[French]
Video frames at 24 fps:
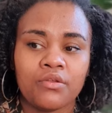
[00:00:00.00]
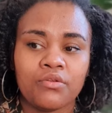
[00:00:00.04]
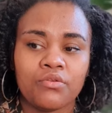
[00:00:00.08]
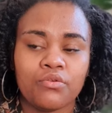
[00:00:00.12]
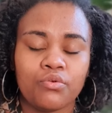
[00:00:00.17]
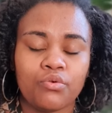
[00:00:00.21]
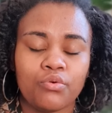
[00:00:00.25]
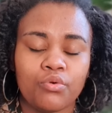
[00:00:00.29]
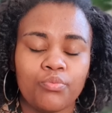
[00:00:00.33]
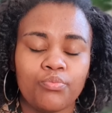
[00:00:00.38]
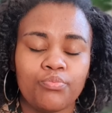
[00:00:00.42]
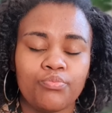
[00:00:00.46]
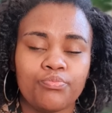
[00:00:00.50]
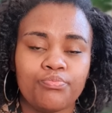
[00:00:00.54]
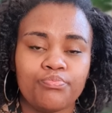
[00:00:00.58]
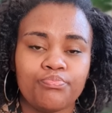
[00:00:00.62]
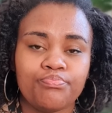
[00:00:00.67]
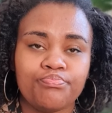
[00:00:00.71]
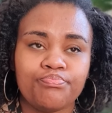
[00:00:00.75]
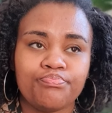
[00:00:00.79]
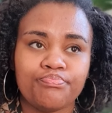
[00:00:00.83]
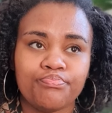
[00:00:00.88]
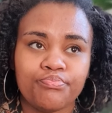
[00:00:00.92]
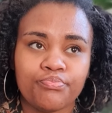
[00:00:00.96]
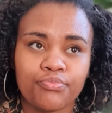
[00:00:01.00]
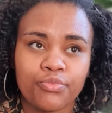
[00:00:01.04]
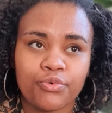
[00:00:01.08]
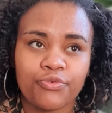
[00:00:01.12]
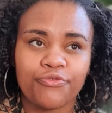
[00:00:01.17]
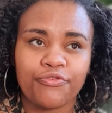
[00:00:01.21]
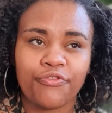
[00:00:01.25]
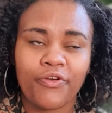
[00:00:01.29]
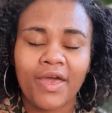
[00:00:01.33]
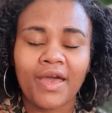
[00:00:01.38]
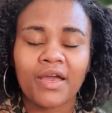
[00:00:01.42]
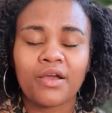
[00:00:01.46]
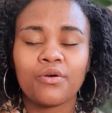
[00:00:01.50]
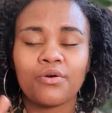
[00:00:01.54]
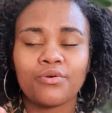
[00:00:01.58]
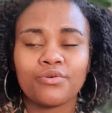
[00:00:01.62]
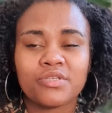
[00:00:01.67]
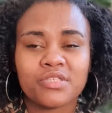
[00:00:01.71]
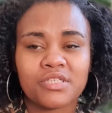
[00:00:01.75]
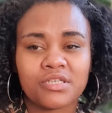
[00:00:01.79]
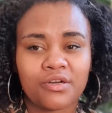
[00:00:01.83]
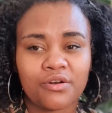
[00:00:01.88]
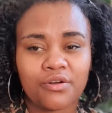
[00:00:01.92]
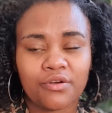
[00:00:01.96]
de faire
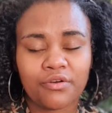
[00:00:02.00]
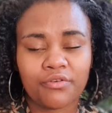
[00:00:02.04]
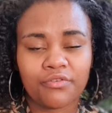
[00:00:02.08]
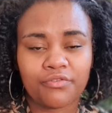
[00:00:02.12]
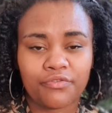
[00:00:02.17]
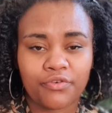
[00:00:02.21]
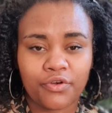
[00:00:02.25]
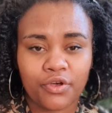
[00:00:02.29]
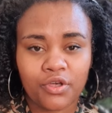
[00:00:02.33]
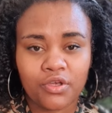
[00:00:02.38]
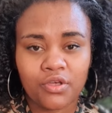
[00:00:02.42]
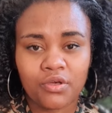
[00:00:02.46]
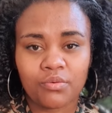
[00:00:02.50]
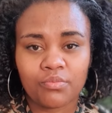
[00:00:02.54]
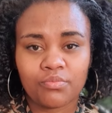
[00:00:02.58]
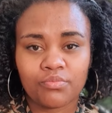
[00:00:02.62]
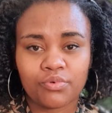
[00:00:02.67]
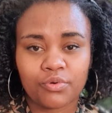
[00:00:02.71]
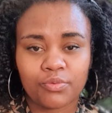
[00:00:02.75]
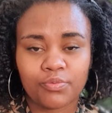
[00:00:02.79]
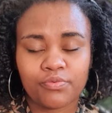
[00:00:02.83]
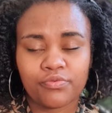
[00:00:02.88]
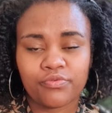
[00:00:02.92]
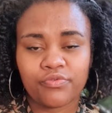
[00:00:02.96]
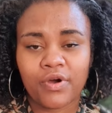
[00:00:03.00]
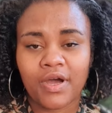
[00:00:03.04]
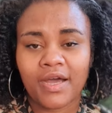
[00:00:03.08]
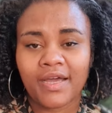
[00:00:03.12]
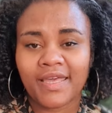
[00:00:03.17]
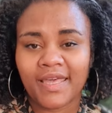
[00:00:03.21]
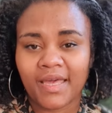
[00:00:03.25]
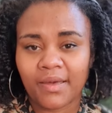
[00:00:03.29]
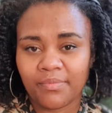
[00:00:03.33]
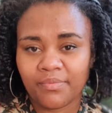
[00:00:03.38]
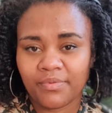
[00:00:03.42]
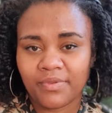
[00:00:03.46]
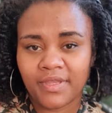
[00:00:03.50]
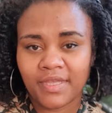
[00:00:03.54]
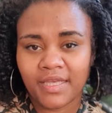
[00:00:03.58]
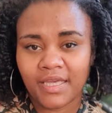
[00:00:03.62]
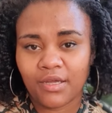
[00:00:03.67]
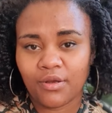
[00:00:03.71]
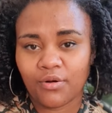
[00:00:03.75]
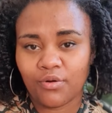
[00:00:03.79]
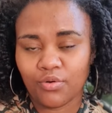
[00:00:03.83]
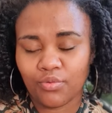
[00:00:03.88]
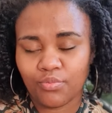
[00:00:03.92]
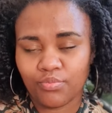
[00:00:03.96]
grossir leurs feuilles pour pouvoir
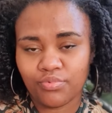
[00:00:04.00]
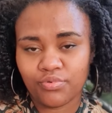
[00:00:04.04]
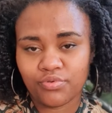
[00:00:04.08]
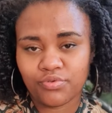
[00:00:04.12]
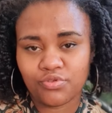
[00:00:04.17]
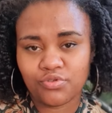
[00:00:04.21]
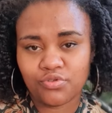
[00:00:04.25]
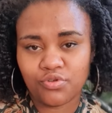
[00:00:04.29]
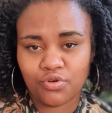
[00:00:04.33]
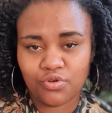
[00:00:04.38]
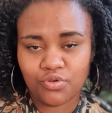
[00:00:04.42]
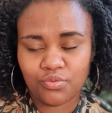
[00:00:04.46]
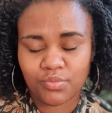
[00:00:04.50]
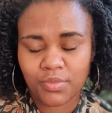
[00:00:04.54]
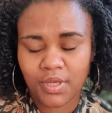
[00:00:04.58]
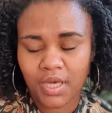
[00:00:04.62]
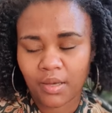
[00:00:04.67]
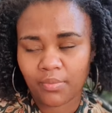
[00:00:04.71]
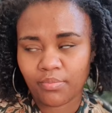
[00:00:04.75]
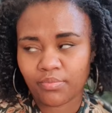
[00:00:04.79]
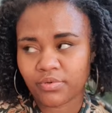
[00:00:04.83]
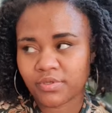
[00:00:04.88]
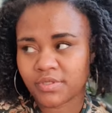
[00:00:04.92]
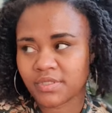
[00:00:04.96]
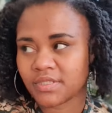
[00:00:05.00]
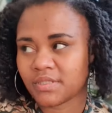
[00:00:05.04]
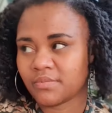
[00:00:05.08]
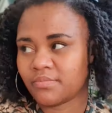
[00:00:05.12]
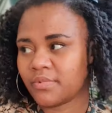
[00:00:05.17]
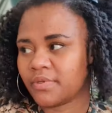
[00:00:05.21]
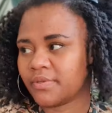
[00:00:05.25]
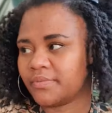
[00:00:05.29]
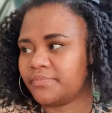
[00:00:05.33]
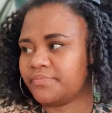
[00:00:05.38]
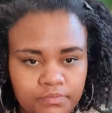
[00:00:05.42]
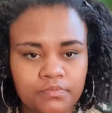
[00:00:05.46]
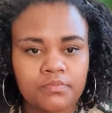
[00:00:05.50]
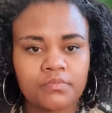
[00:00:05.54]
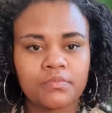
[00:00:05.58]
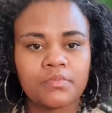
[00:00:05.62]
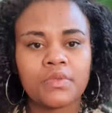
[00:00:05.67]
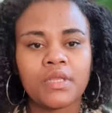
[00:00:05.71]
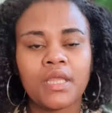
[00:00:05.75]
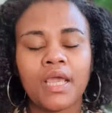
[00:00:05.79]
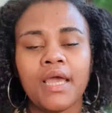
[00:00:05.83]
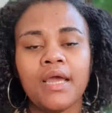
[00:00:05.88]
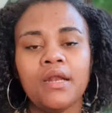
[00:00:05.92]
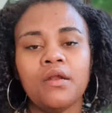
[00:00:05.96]
capter le plus de lumière possible.
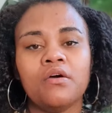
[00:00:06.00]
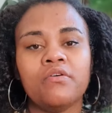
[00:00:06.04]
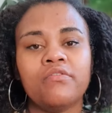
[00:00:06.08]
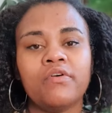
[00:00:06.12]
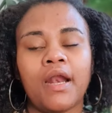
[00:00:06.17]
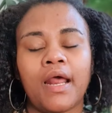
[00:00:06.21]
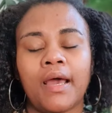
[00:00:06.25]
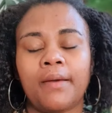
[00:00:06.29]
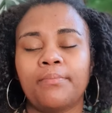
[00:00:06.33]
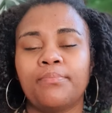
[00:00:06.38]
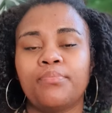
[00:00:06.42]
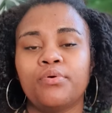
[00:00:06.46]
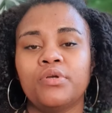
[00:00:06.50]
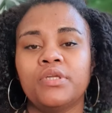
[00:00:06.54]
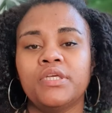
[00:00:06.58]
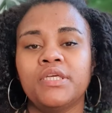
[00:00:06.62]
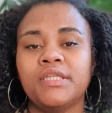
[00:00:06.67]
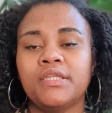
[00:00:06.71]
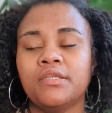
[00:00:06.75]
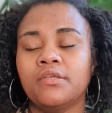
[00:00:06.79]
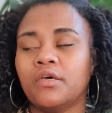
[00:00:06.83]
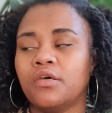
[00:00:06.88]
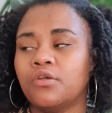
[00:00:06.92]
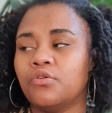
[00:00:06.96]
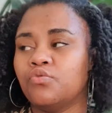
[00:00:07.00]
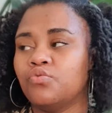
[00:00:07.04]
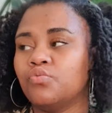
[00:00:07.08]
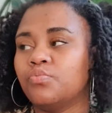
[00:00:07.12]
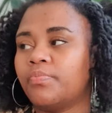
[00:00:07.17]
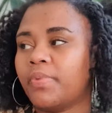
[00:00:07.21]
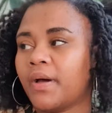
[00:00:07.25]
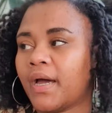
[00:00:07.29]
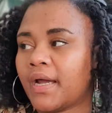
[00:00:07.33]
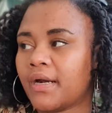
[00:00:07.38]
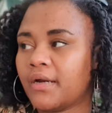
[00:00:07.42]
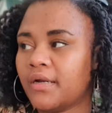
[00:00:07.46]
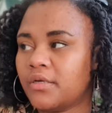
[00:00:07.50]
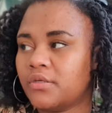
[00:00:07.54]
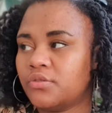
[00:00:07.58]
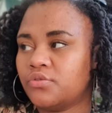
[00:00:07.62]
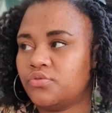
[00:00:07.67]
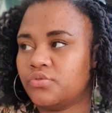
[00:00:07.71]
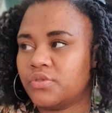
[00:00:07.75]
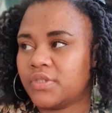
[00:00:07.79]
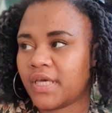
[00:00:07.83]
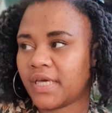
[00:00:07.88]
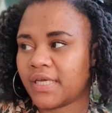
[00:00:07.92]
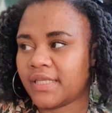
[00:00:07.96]
Alors voilà, Pauline nous parle
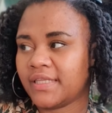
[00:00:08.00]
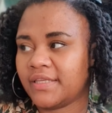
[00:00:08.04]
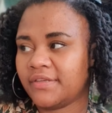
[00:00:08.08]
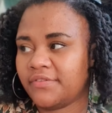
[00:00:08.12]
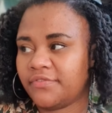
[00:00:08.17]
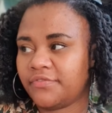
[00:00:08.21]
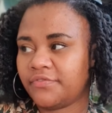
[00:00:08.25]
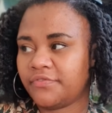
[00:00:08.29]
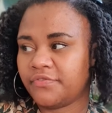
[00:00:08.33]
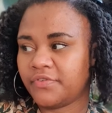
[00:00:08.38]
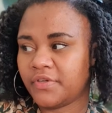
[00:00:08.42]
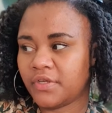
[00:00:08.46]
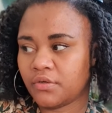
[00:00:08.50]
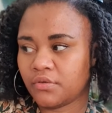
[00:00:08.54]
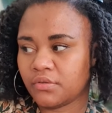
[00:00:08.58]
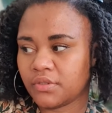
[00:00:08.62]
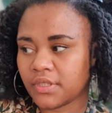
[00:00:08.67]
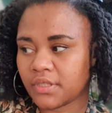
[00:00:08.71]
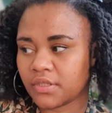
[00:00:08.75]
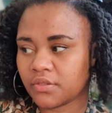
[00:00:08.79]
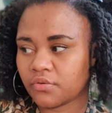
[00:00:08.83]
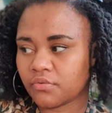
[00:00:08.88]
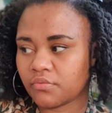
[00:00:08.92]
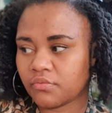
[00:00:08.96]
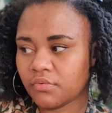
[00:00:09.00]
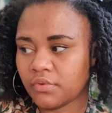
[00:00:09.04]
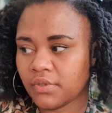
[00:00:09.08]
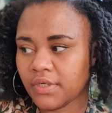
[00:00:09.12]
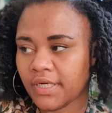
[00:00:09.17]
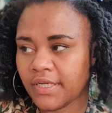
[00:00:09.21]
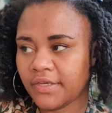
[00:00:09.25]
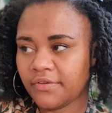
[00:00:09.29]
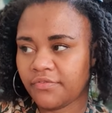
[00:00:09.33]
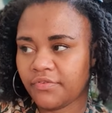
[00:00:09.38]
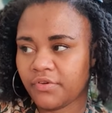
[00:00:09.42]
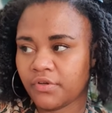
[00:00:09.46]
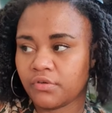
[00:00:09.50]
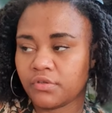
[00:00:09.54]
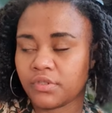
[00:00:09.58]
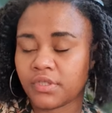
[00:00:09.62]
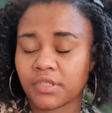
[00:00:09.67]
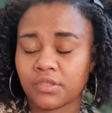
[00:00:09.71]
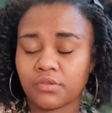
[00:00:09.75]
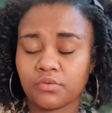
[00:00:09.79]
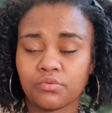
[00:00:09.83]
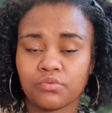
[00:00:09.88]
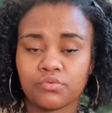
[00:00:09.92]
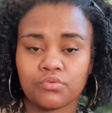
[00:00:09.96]
du cas des philodendrons. Les
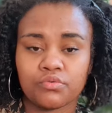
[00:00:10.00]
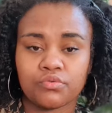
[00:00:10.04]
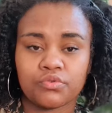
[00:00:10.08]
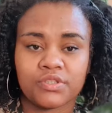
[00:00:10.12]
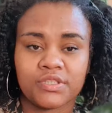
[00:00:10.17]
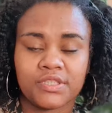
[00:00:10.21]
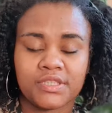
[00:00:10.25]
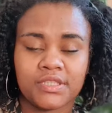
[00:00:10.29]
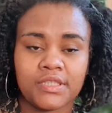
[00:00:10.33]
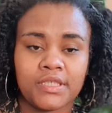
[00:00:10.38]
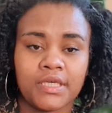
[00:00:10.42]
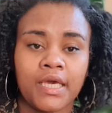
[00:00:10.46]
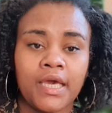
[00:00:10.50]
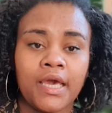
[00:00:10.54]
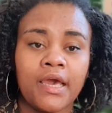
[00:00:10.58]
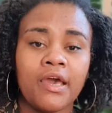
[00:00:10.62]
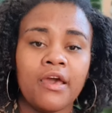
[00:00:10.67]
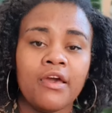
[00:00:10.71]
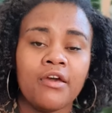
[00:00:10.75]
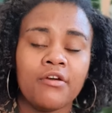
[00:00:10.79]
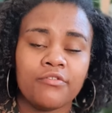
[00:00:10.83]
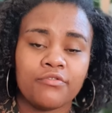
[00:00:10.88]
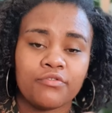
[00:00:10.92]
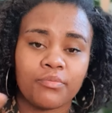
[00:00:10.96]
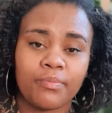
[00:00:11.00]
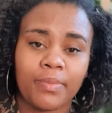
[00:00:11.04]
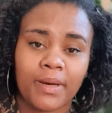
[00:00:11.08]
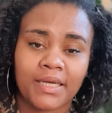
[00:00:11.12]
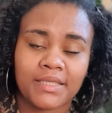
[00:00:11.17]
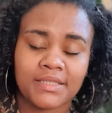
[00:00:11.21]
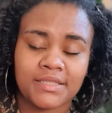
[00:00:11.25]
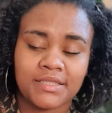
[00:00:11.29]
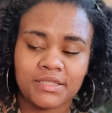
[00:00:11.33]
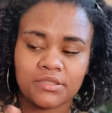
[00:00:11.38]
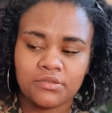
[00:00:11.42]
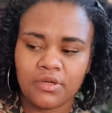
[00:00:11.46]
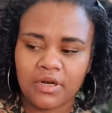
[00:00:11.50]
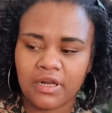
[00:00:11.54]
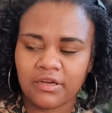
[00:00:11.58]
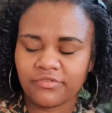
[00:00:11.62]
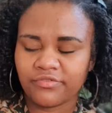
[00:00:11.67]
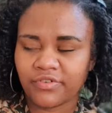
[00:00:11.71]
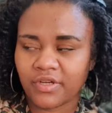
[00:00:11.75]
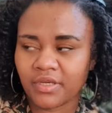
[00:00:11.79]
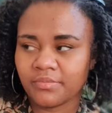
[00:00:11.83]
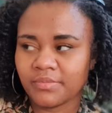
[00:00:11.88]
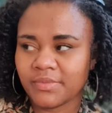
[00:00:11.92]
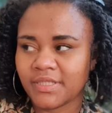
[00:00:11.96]
philodendrons donc, font partie de la
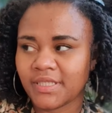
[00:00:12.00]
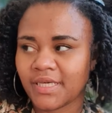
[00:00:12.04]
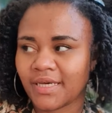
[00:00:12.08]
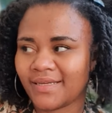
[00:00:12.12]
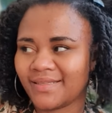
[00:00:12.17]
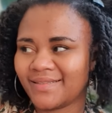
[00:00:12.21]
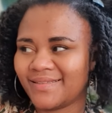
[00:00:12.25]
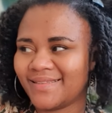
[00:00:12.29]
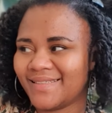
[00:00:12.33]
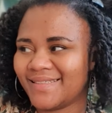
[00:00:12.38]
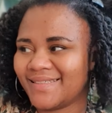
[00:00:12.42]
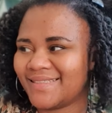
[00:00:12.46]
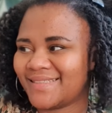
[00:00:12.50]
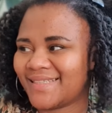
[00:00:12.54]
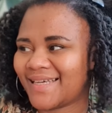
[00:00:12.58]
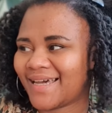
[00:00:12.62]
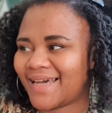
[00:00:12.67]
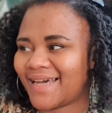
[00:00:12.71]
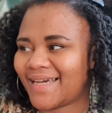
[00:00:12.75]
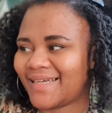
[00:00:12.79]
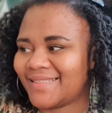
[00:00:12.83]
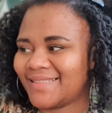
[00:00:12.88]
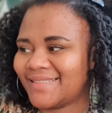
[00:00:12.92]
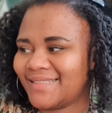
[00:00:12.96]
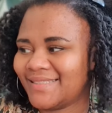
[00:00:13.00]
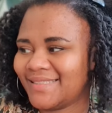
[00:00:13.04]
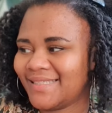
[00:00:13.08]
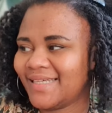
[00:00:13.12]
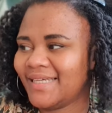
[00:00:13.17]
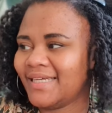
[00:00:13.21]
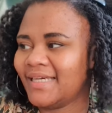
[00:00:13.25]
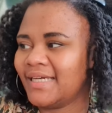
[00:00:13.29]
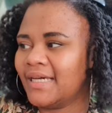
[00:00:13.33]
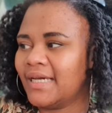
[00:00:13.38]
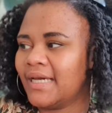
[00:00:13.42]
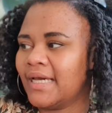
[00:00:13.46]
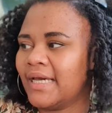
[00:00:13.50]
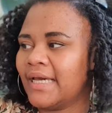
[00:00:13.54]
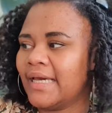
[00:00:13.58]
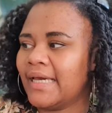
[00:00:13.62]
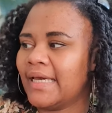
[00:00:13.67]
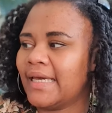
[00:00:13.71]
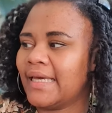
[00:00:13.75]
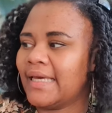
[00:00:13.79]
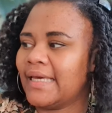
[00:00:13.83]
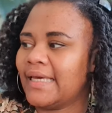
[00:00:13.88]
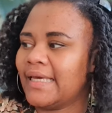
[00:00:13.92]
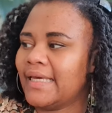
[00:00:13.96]
famille des aracées.
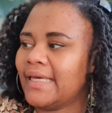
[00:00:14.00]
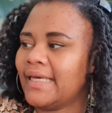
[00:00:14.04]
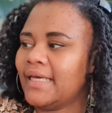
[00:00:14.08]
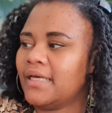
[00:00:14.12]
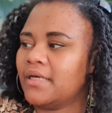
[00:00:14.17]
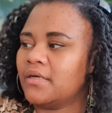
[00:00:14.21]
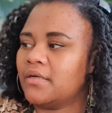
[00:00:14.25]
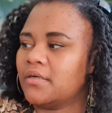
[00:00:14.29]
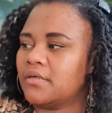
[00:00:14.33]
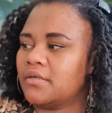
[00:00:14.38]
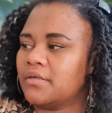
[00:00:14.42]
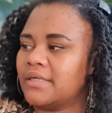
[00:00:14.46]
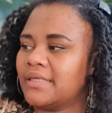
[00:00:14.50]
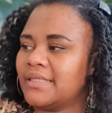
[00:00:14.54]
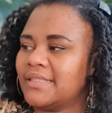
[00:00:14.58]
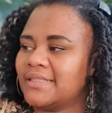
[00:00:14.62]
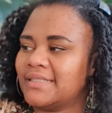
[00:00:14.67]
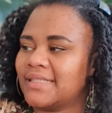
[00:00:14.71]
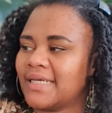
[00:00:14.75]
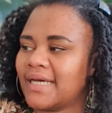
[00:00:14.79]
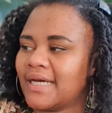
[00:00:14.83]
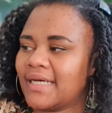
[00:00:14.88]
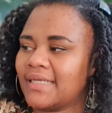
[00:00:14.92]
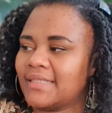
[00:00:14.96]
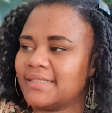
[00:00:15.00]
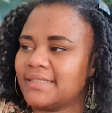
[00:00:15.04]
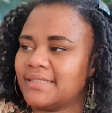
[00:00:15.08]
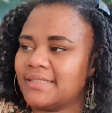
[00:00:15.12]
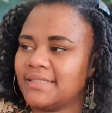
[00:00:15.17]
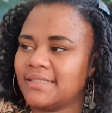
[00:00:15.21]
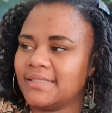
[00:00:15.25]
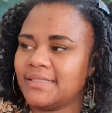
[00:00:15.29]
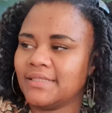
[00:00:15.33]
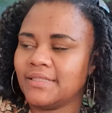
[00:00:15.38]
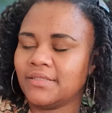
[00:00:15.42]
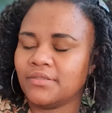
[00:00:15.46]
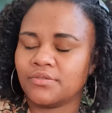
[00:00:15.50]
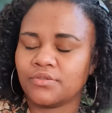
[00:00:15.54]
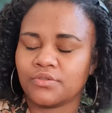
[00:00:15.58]
Et euh, les aracées